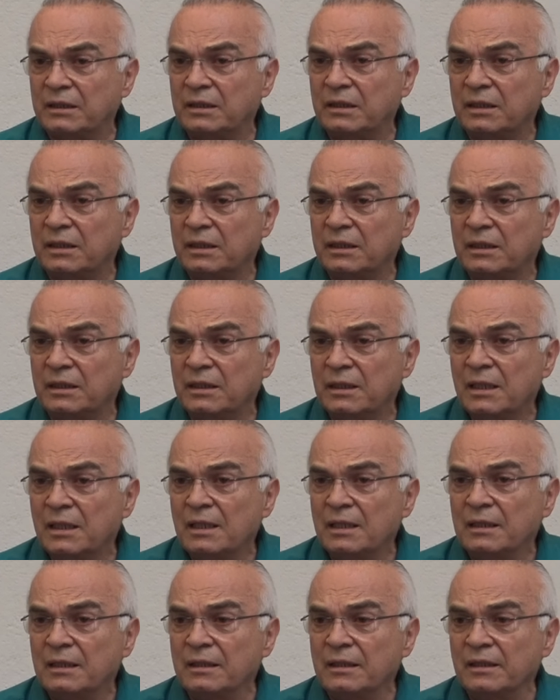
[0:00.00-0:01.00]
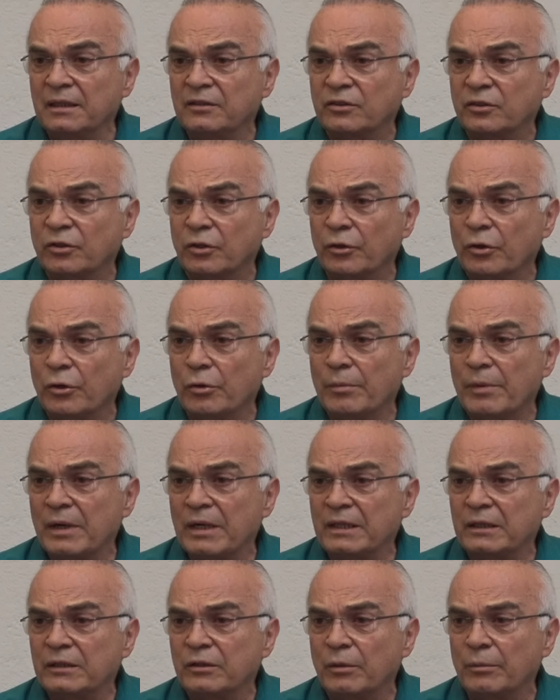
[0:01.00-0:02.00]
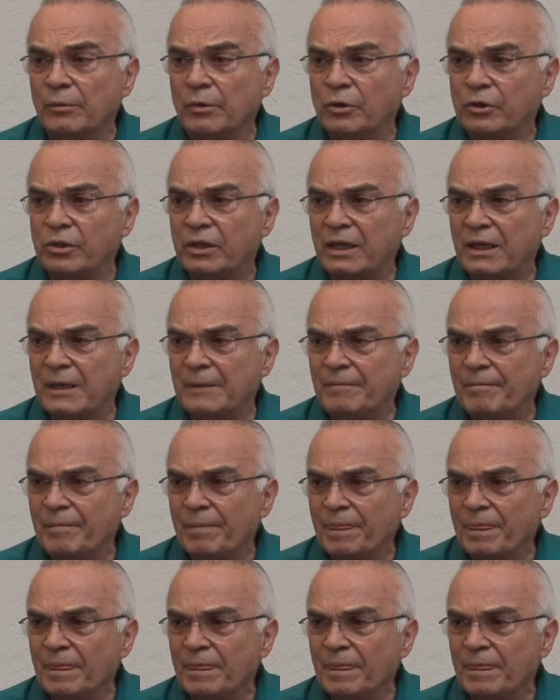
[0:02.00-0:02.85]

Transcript: de, Sodoma y Gomorra,